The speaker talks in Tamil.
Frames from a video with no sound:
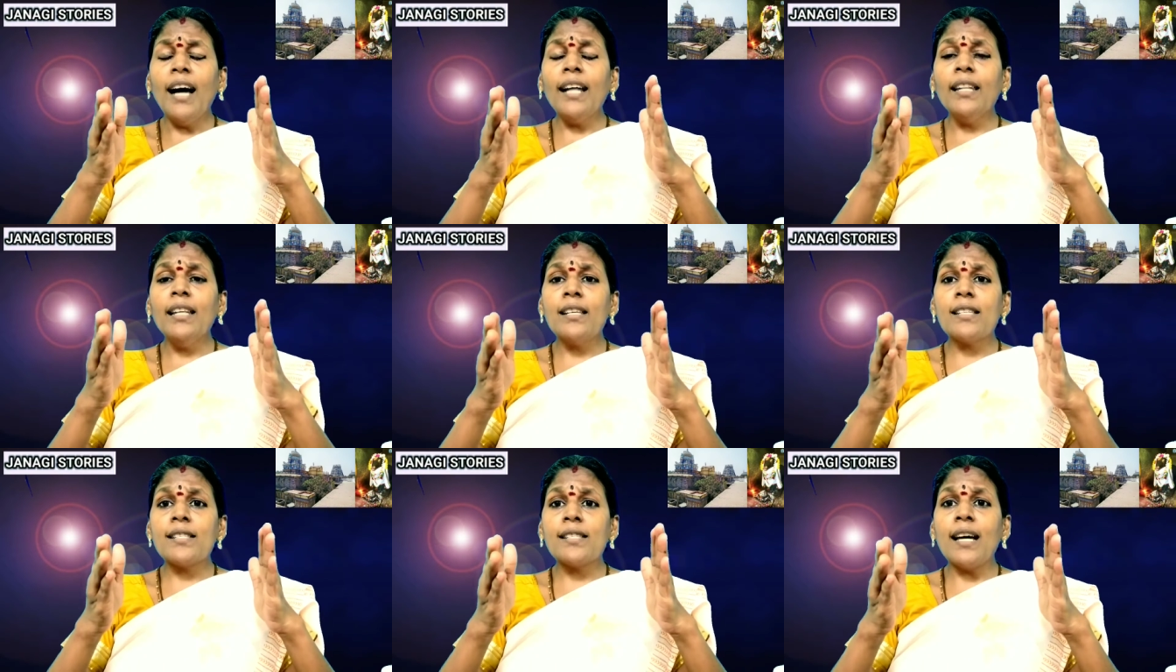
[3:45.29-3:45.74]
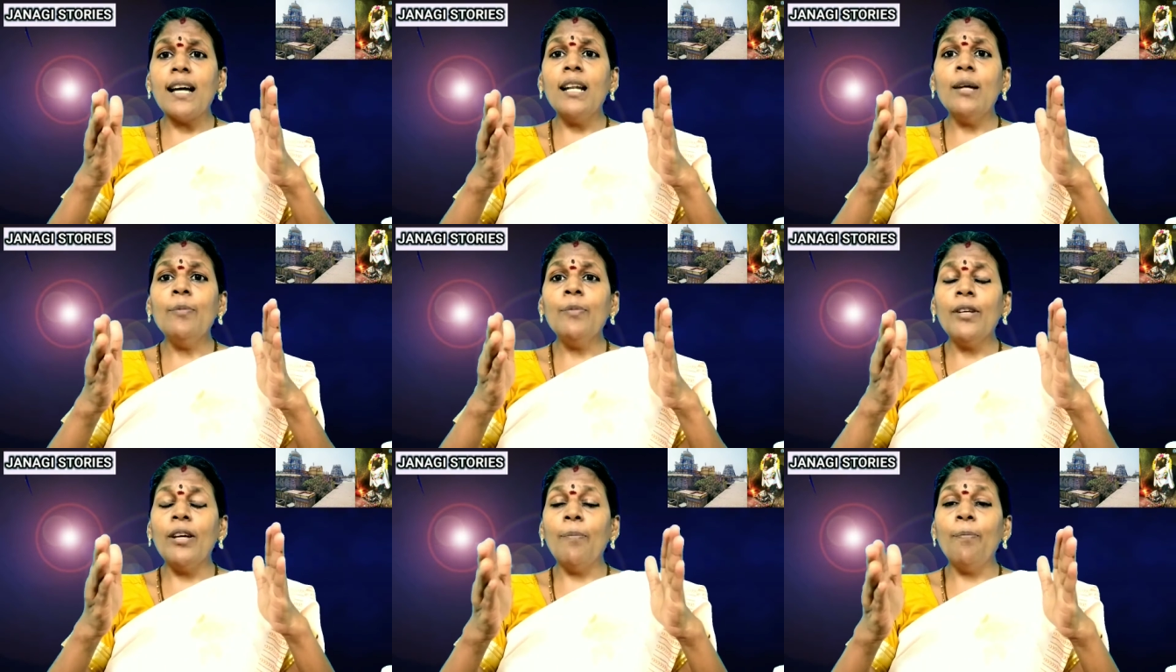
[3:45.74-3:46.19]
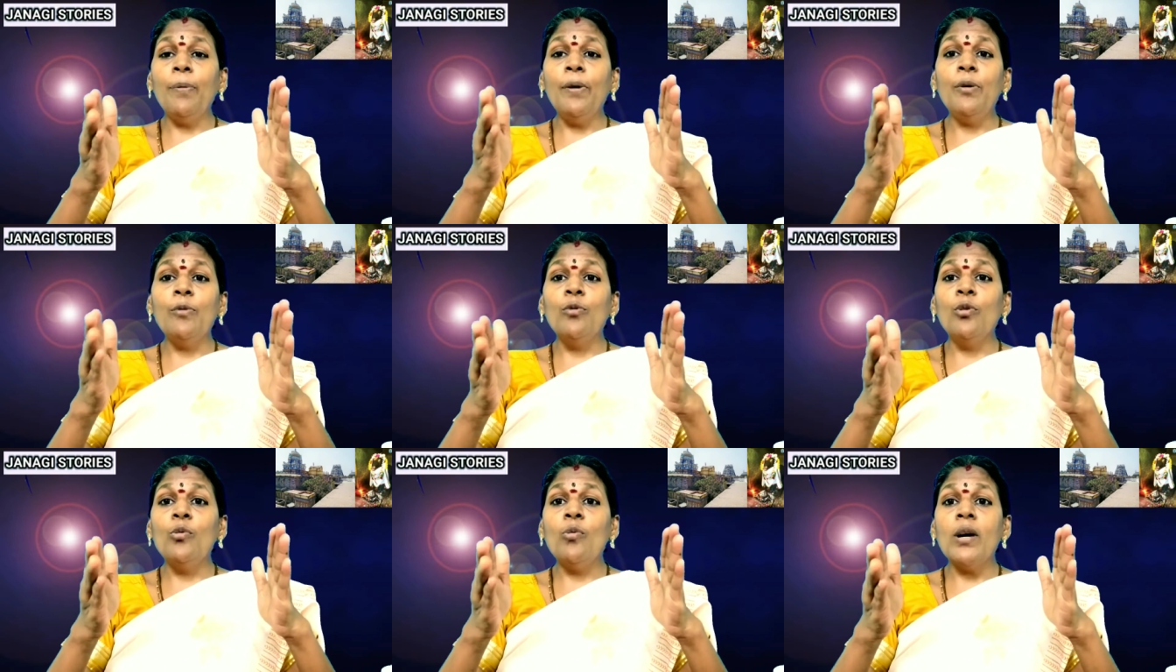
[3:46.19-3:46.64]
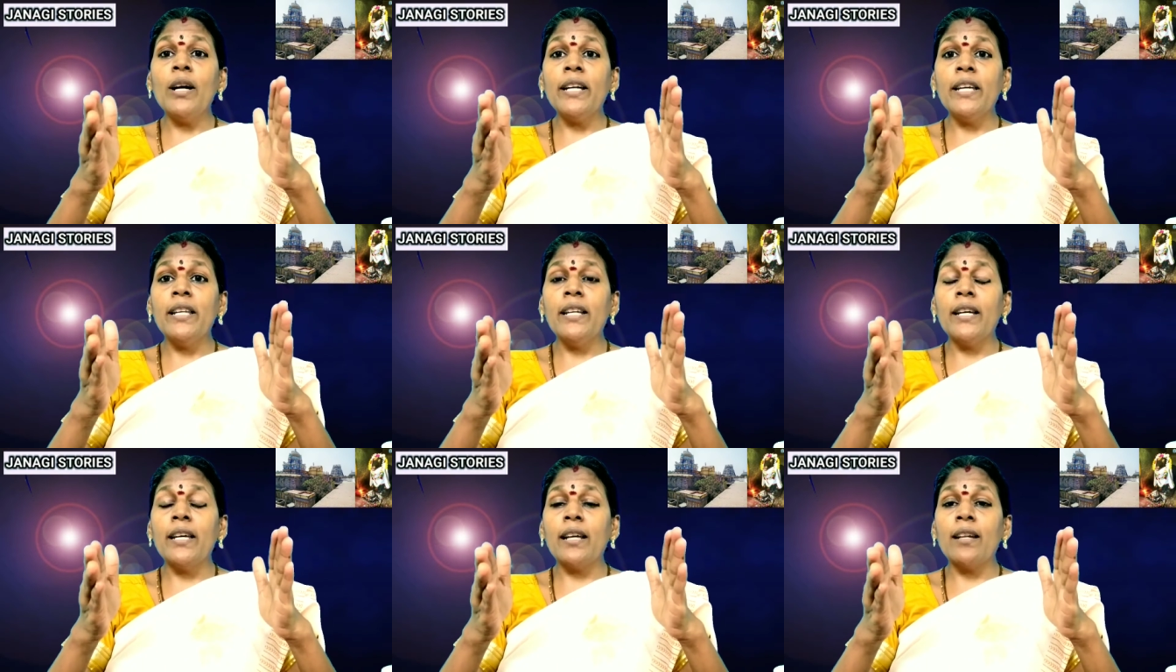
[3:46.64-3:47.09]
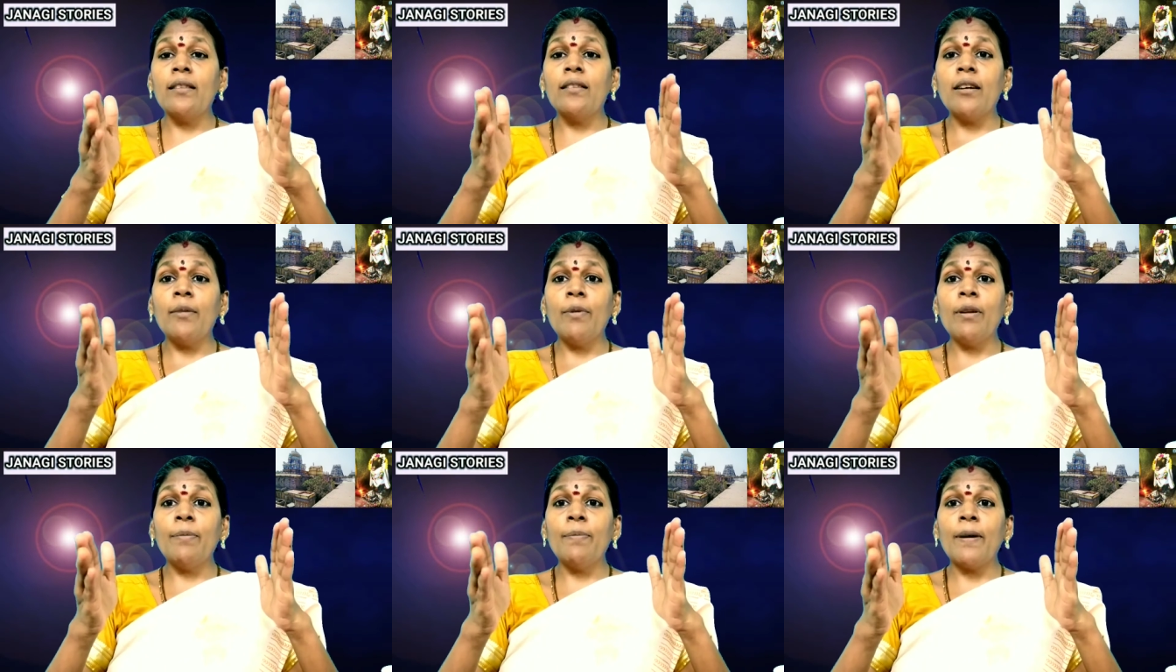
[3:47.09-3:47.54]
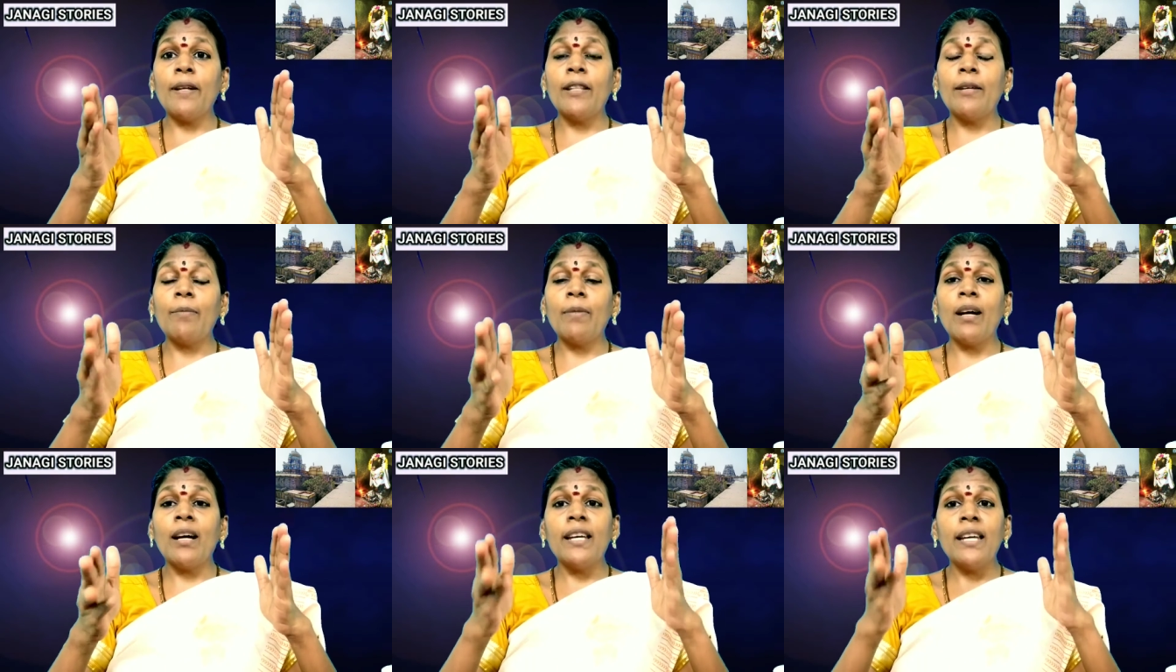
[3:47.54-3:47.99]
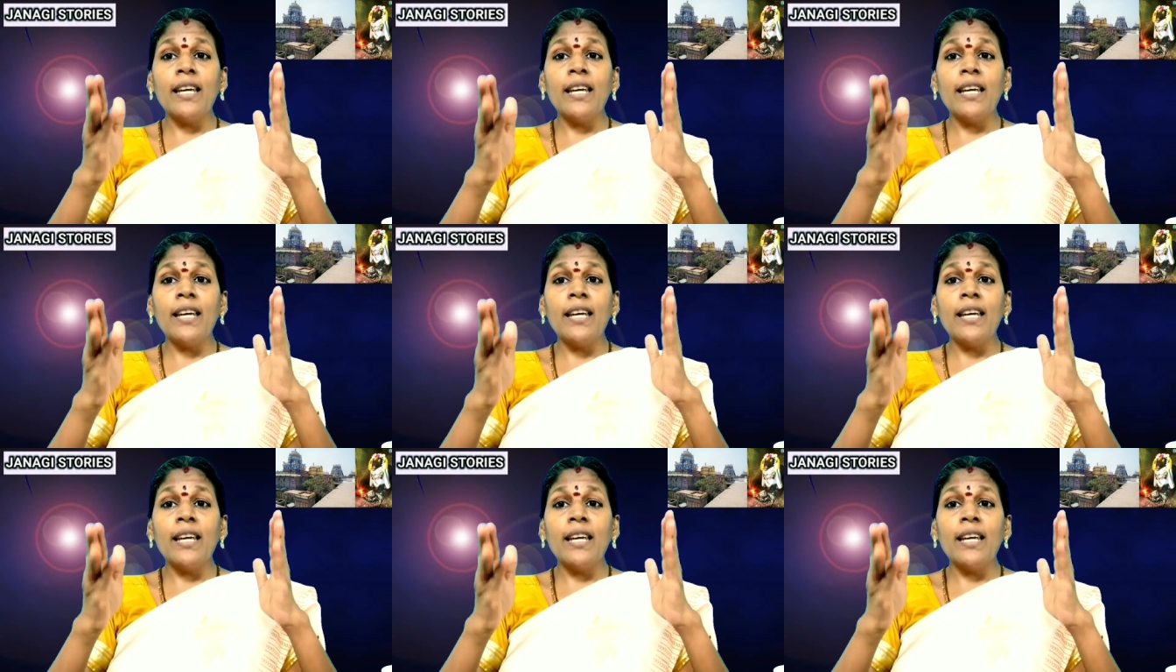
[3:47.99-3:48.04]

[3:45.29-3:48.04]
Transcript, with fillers: அந்த ஸ்தலம் எப்படி உருவாகி இருக்கிறது அப்படின்னு பார்த்தோம்னா